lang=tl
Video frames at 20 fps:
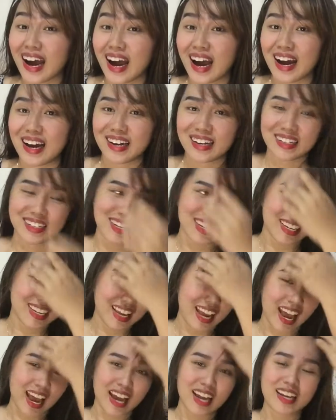ang
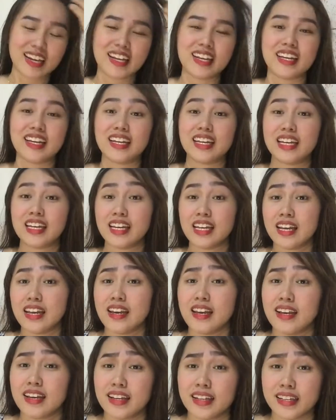linyahan ni
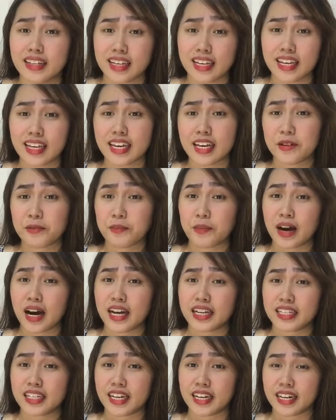ni King
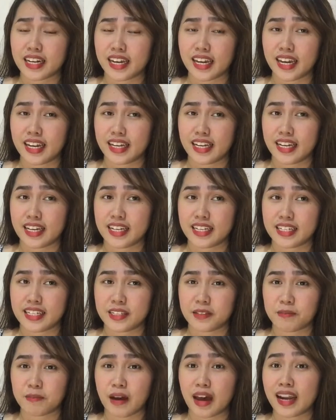Badger is
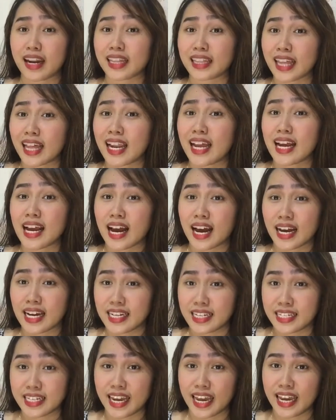para talaga kay
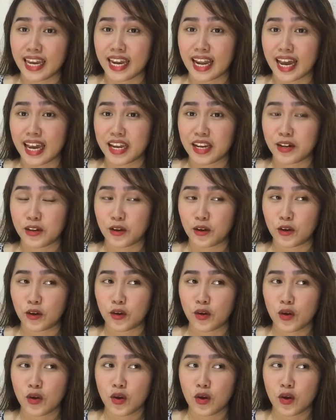Jelay, no?
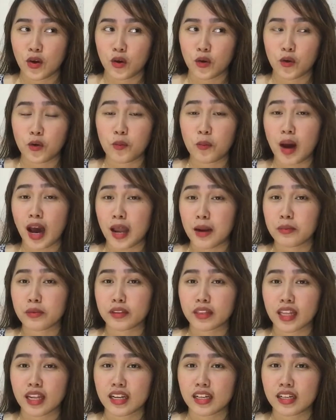Kung mahal mo
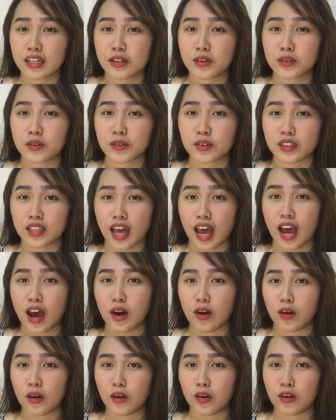talaga yung
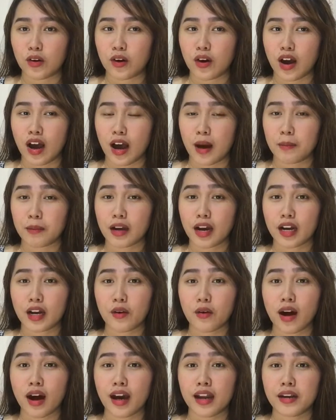tao, um,
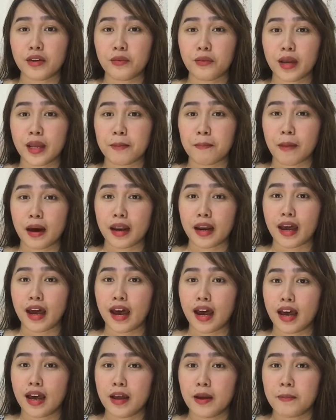gagawa ka ng way
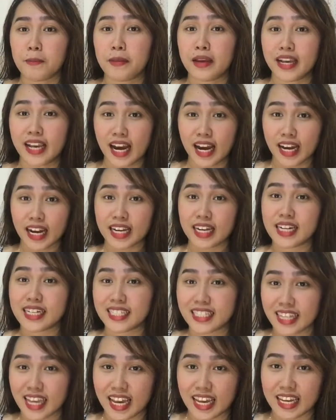para bigyan ka ng
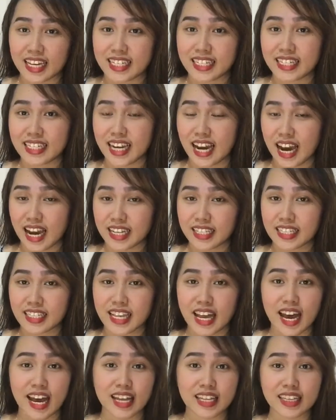second chance
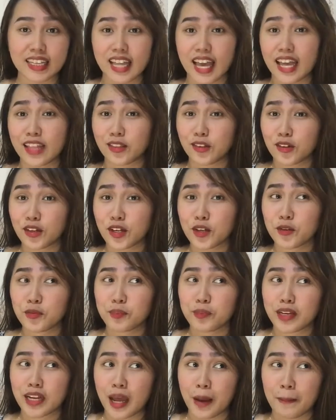at eto na yung
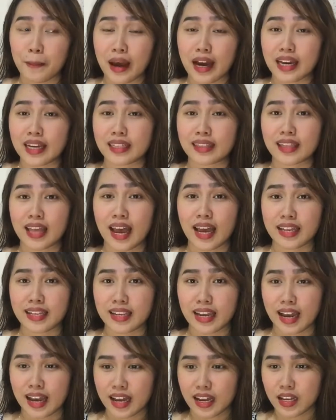pinapakita
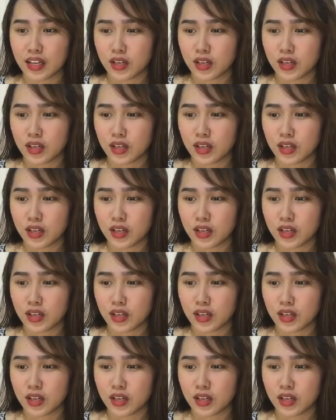niya.